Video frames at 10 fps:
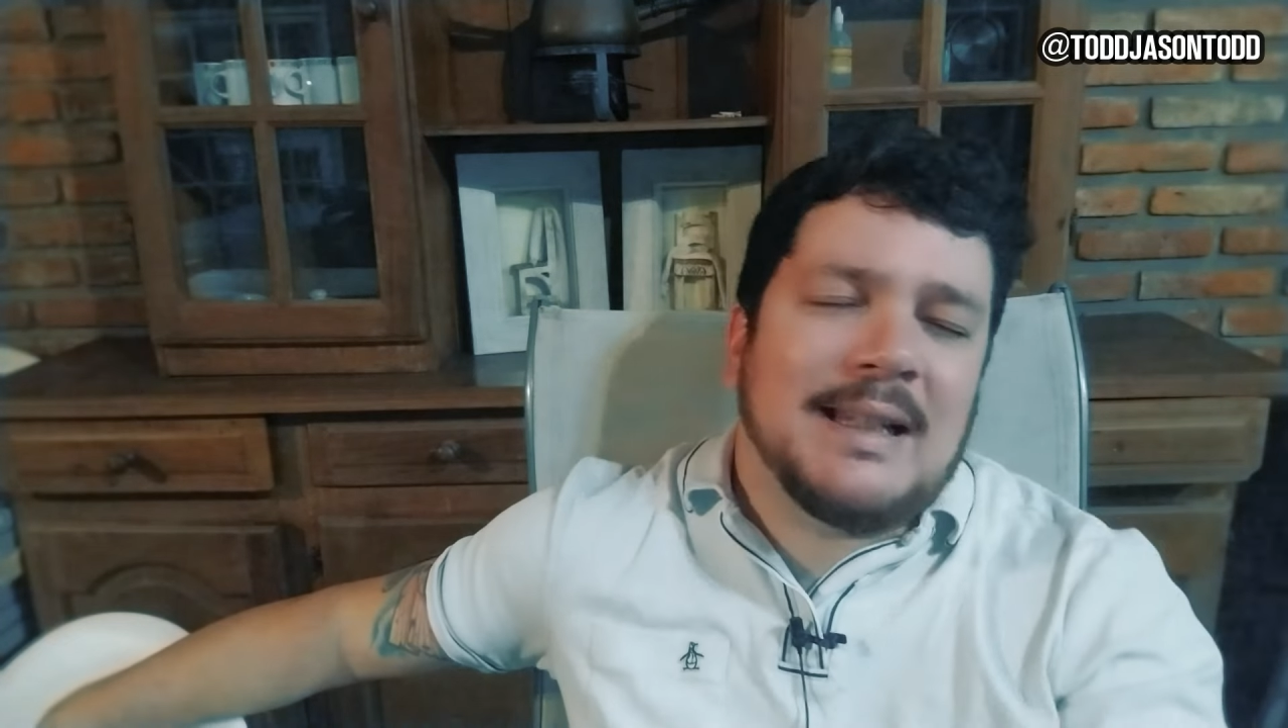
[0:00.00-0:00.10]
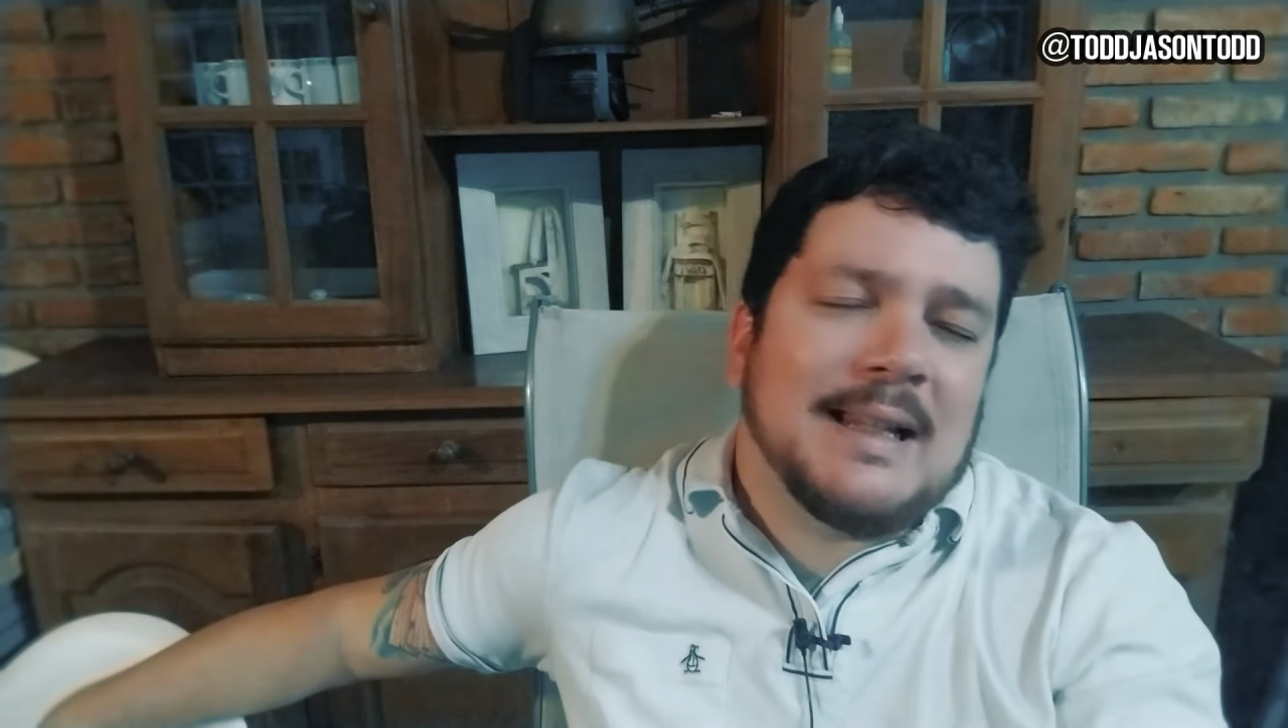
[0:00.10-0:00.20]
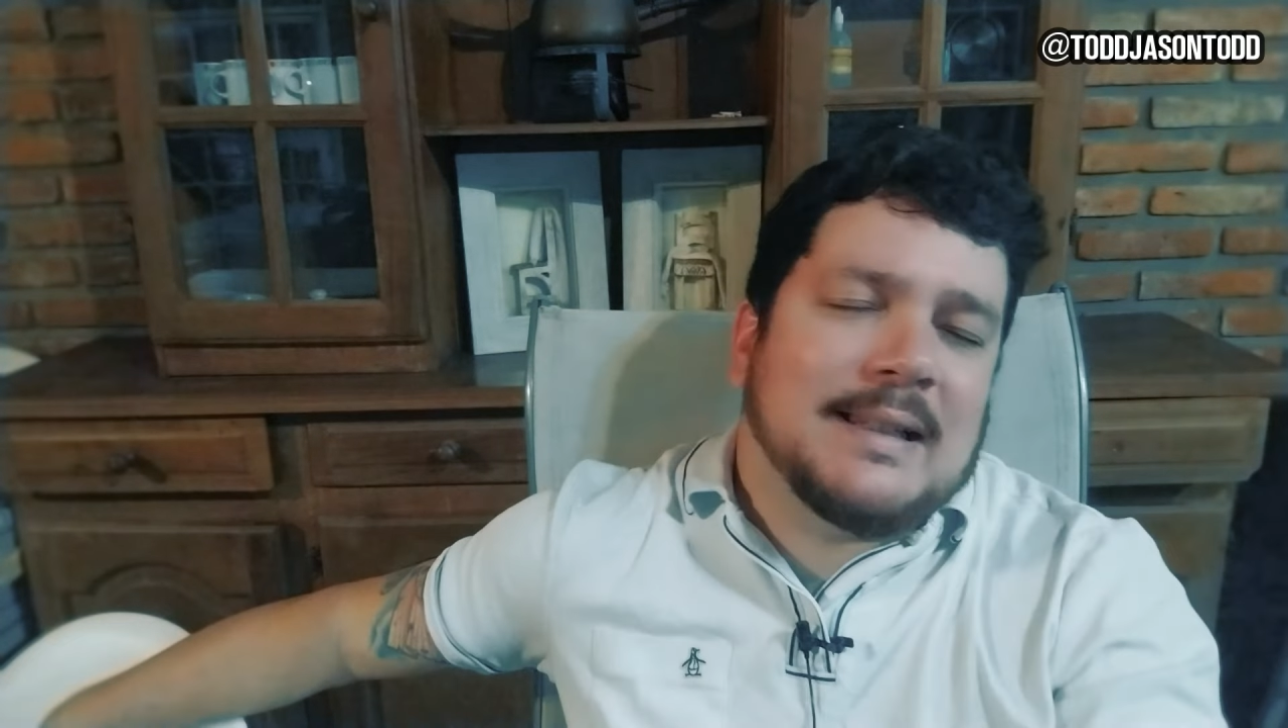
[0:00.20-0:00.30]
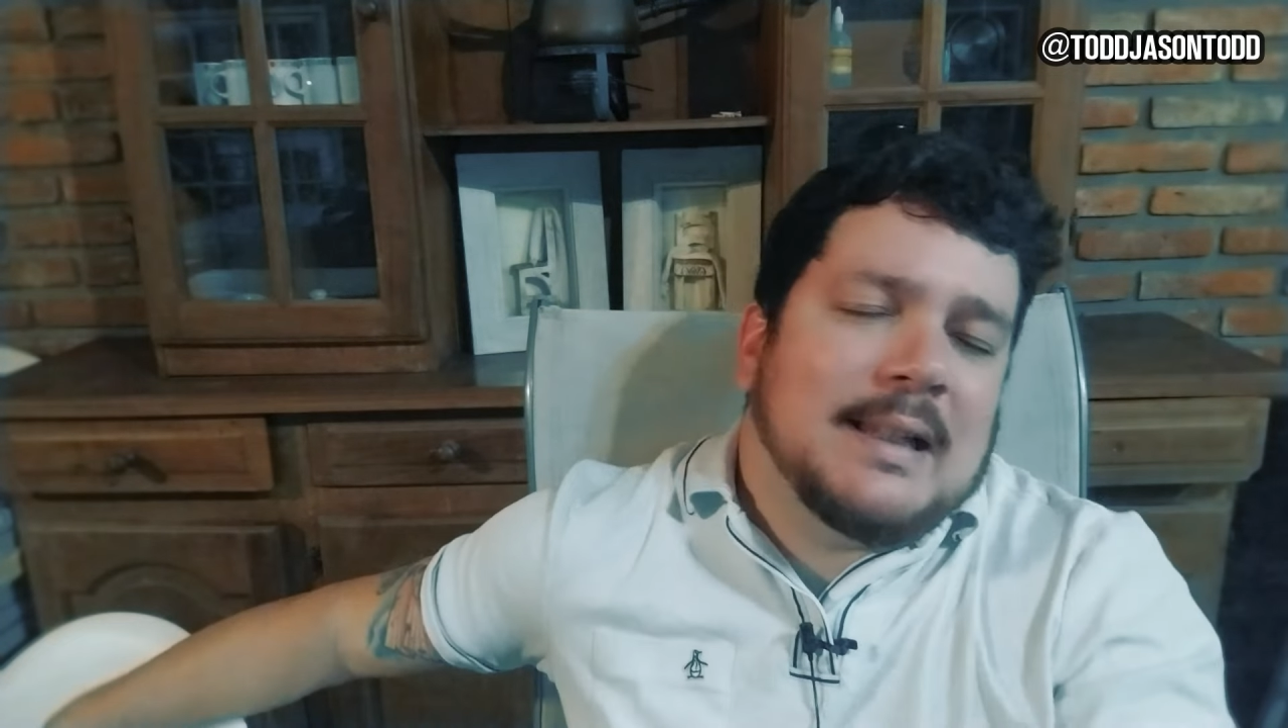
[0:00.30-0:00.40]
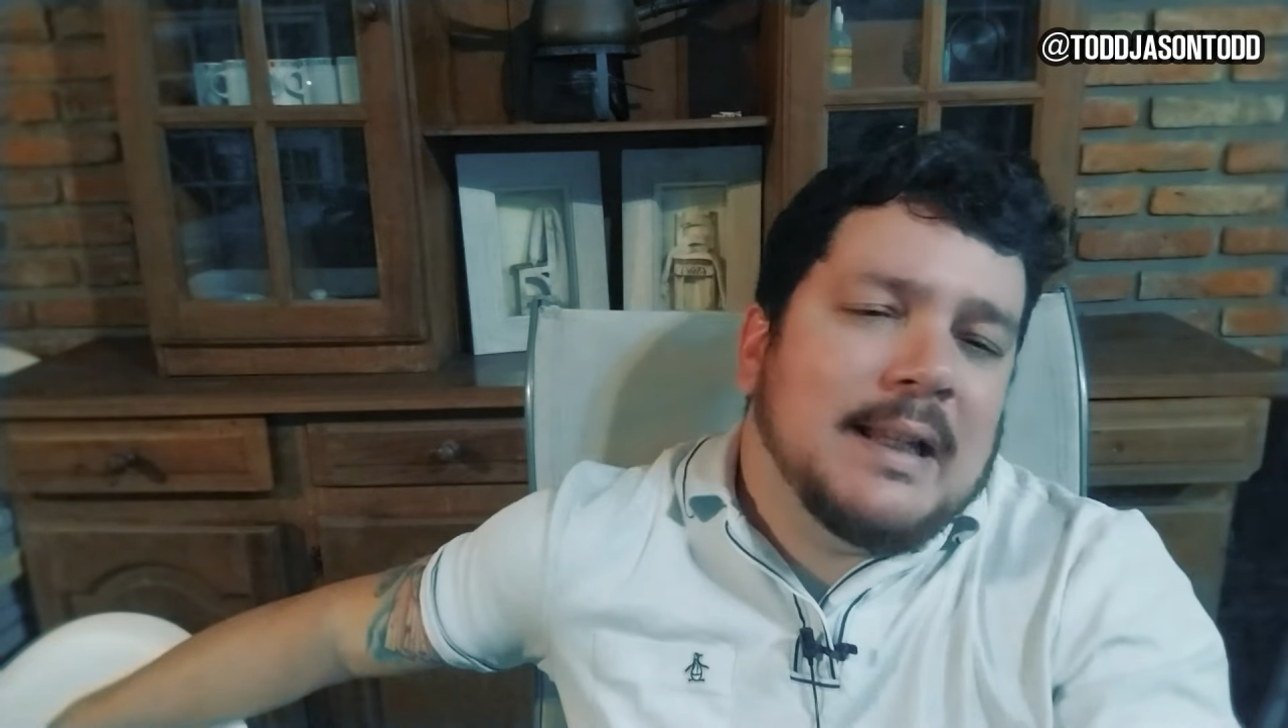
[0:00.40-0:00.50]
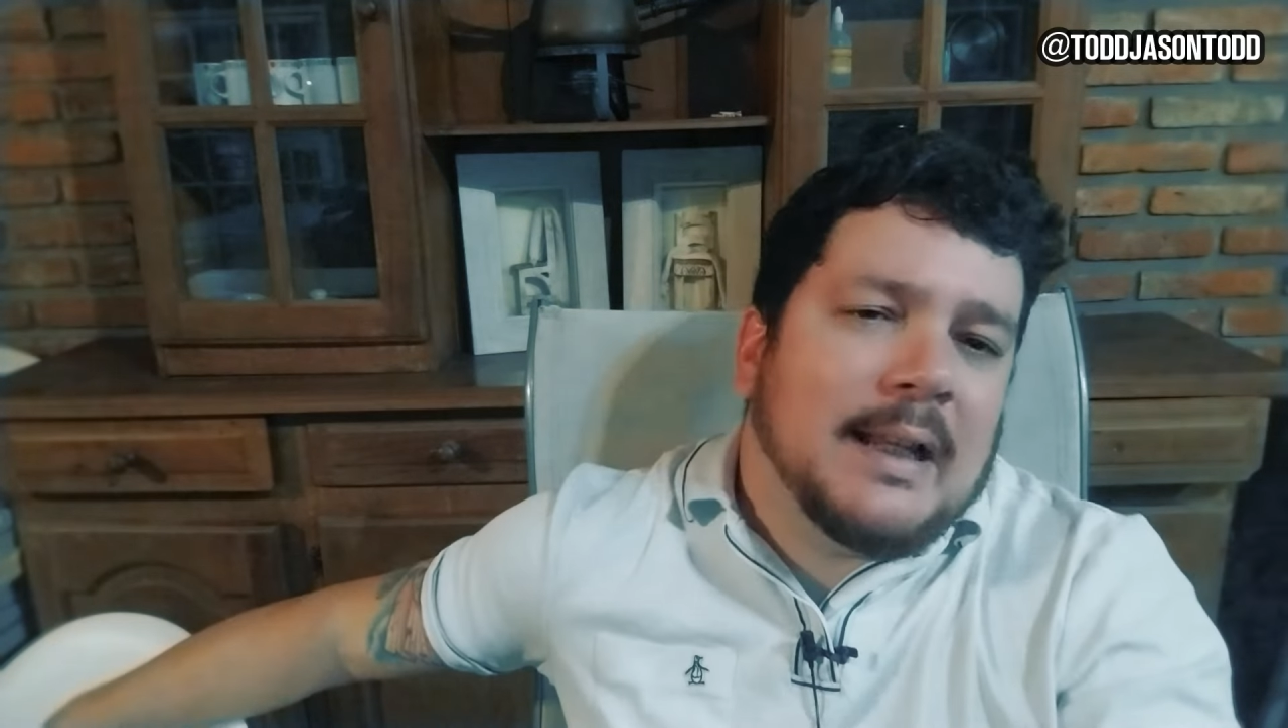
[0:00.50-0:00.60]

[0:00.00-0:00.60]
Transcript: así